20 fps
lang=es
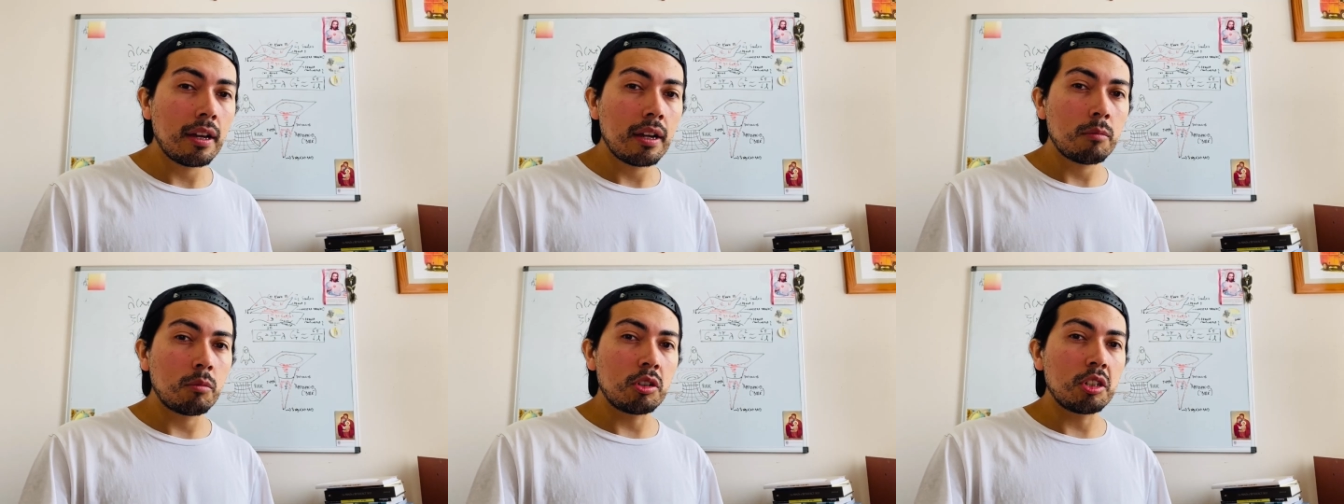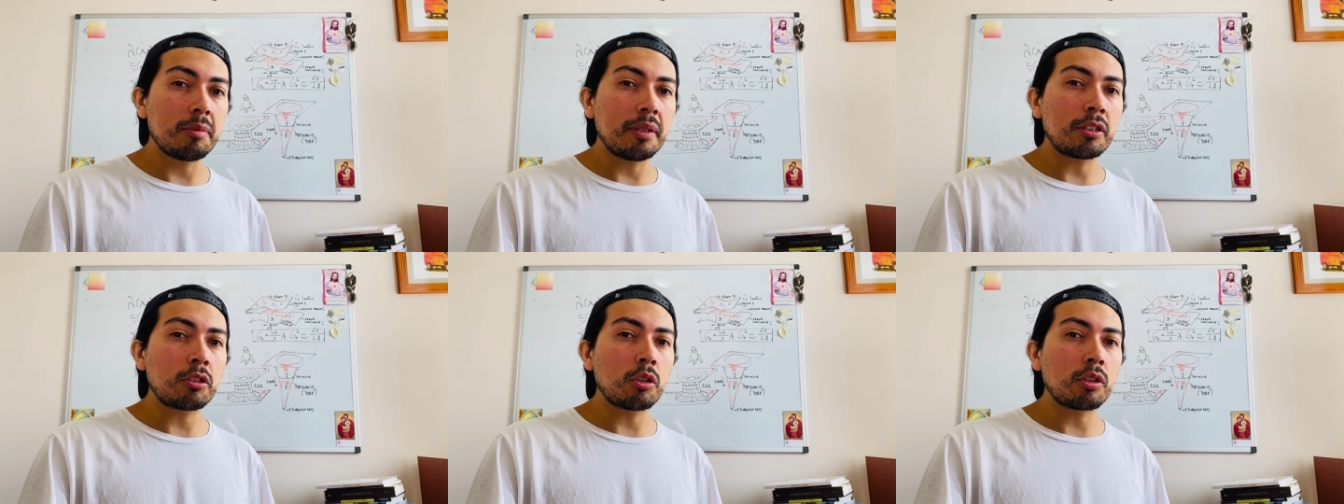
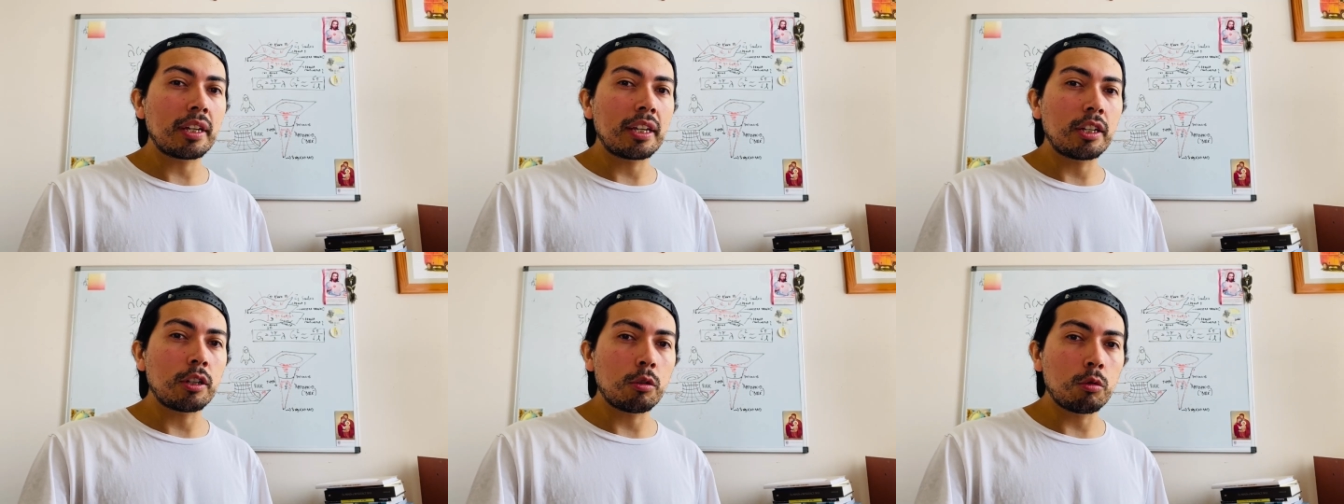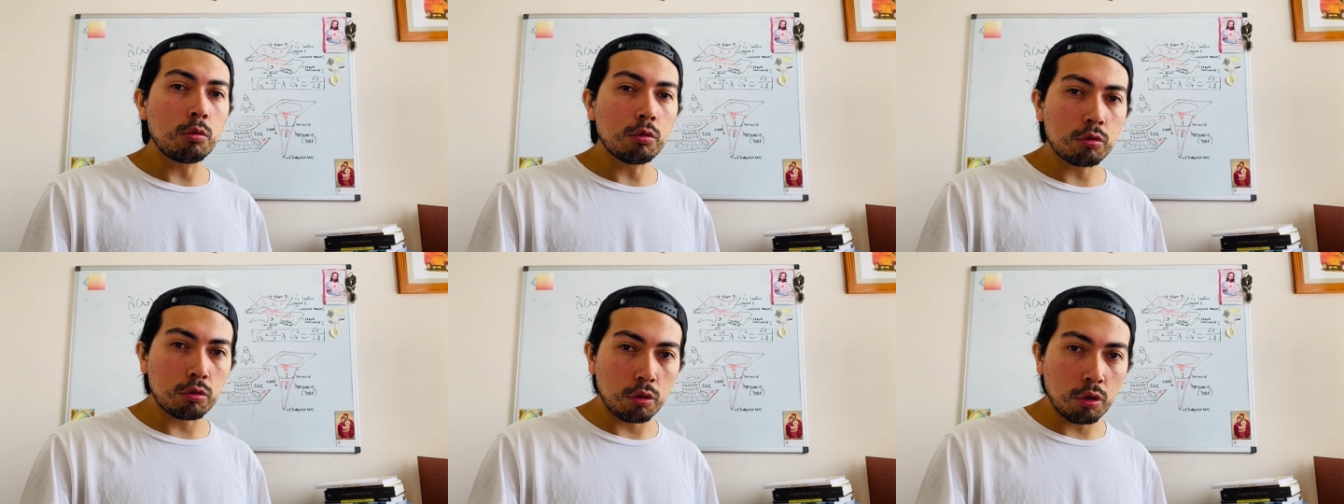movimientos que
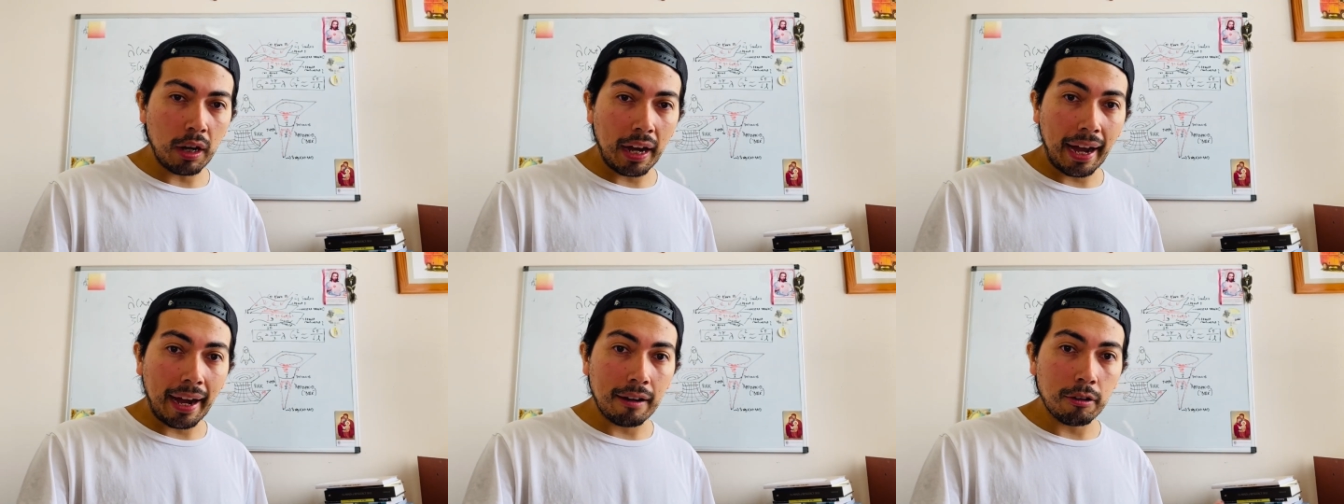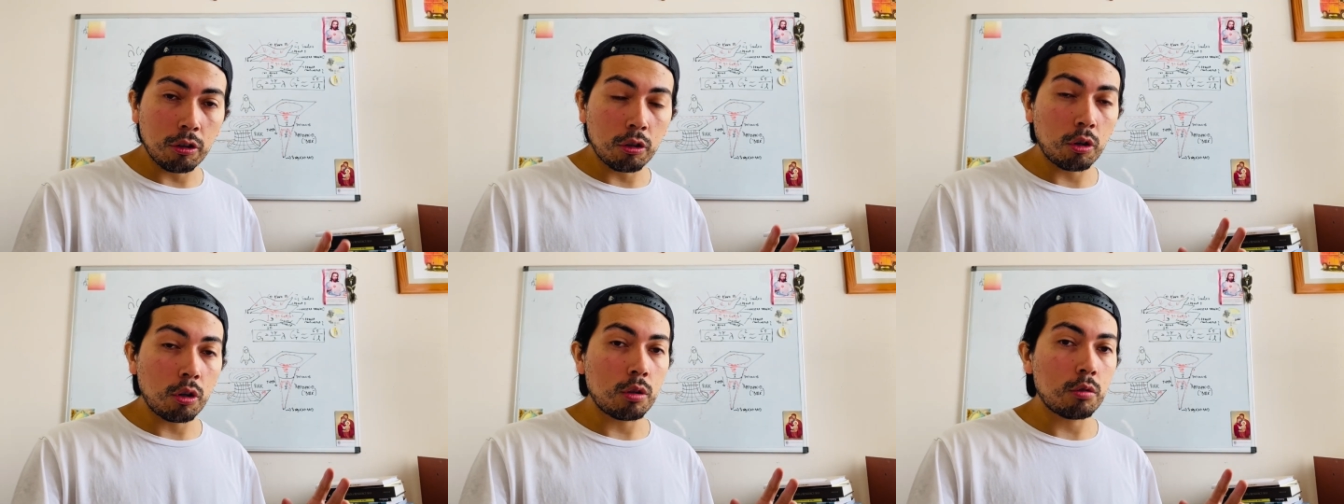incluso, a
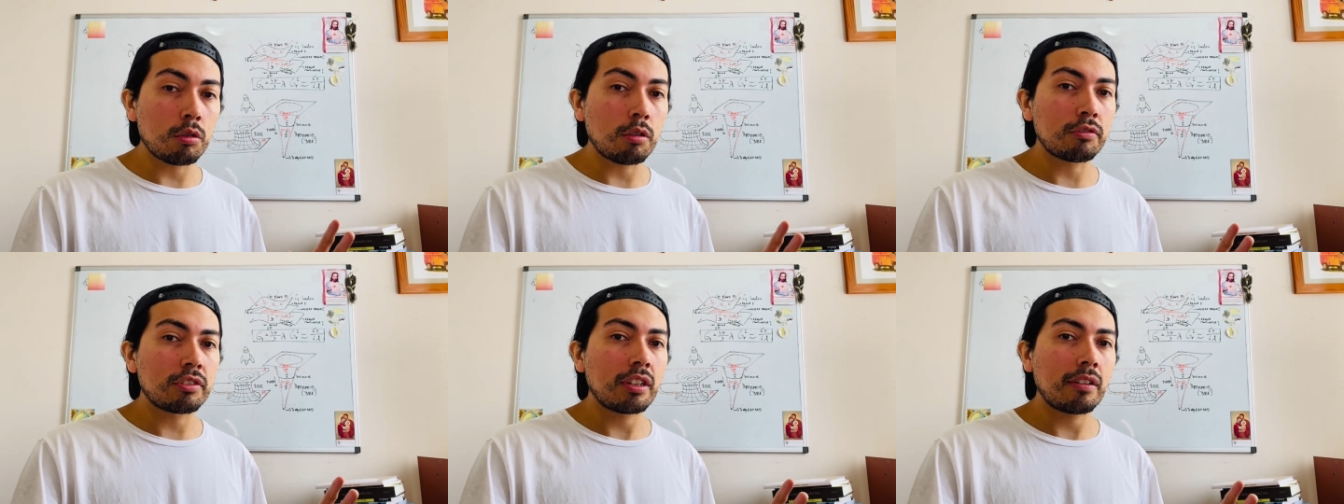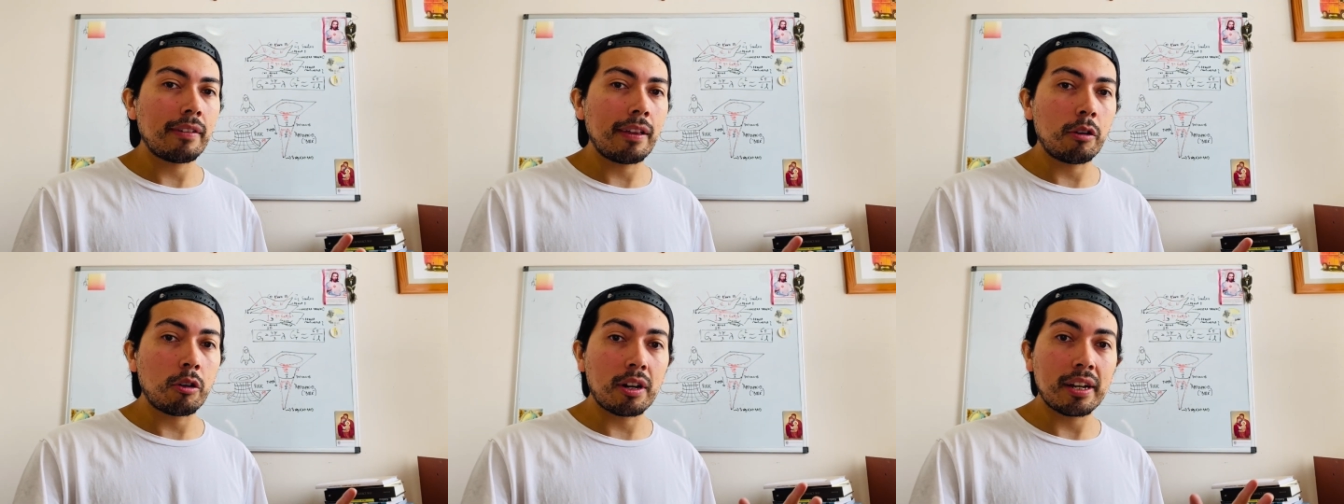ojos de un
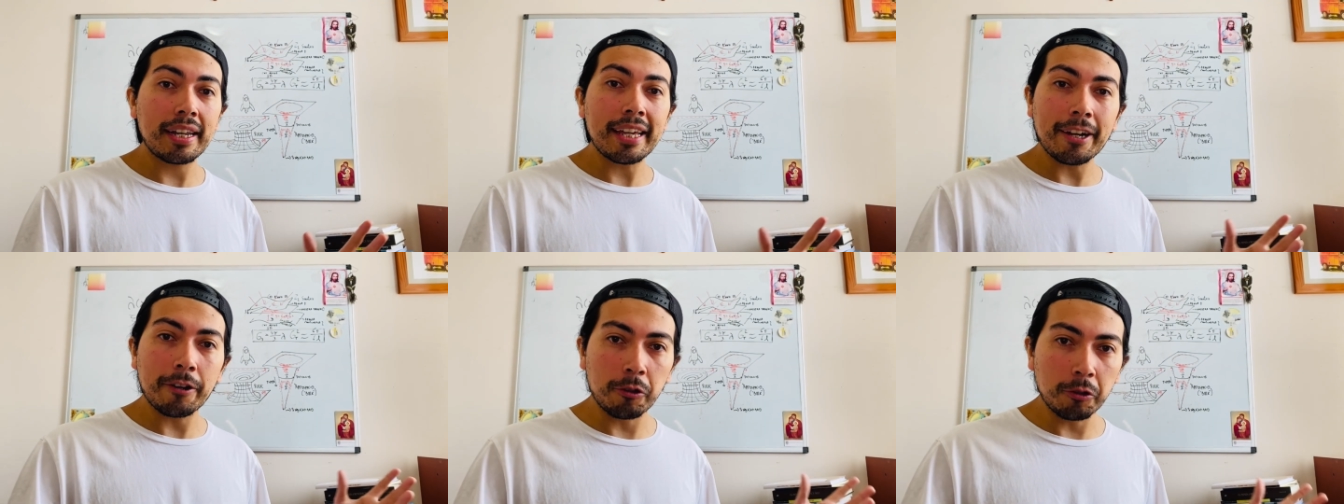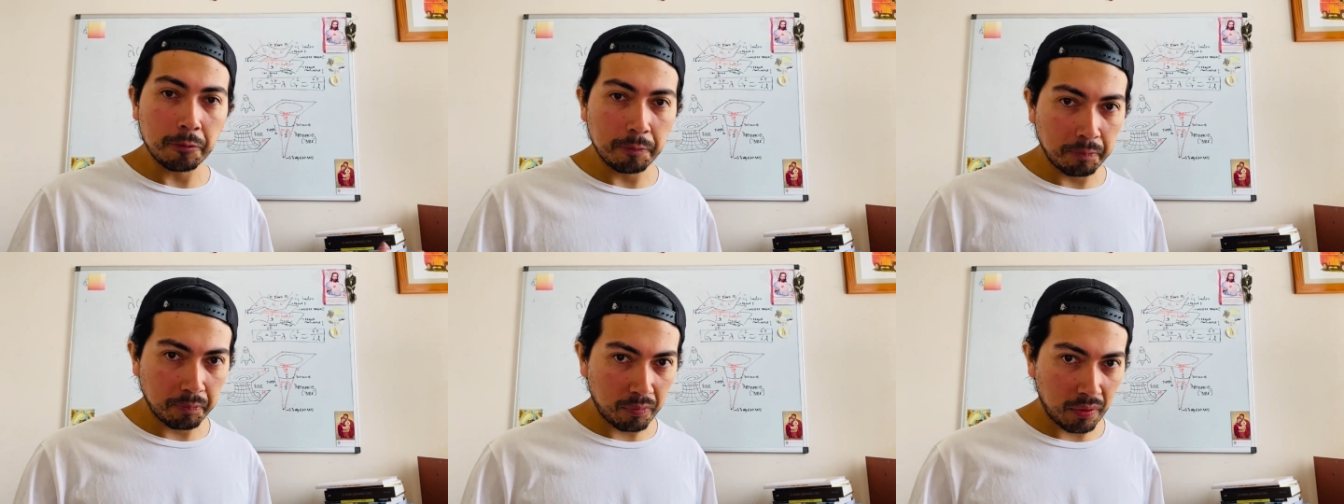observador lego,